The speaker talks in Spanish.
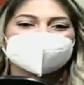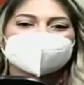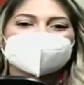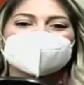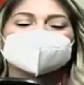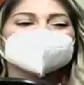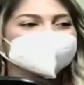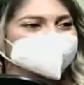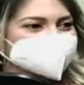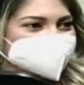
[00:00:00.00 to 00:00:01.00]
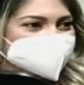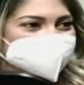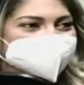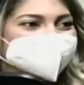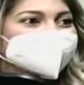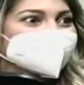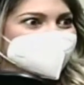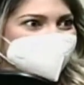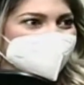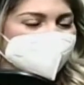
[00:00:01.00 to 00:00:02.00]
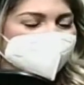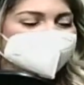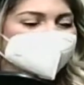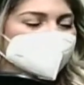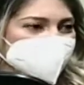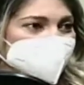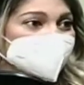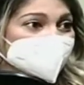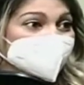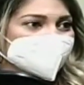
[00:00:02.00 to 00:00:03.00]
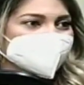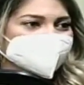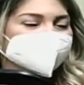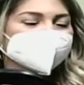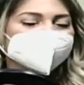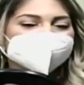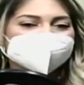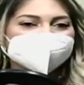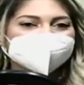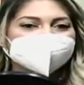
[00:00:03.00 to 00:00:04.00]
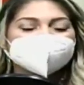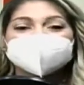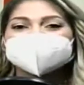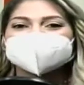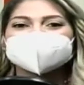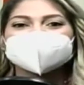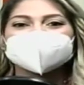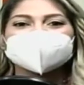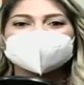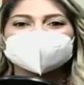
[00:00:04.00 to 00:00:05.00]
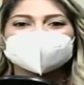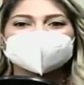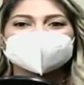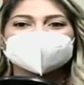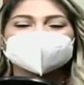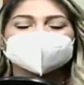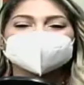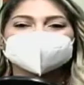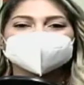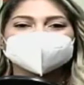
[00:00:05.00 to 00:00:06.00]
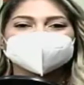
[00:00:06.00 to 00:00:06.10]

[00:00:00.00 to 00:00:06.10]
eh, progresivamente estrategias como grupo de psicología que eh, nos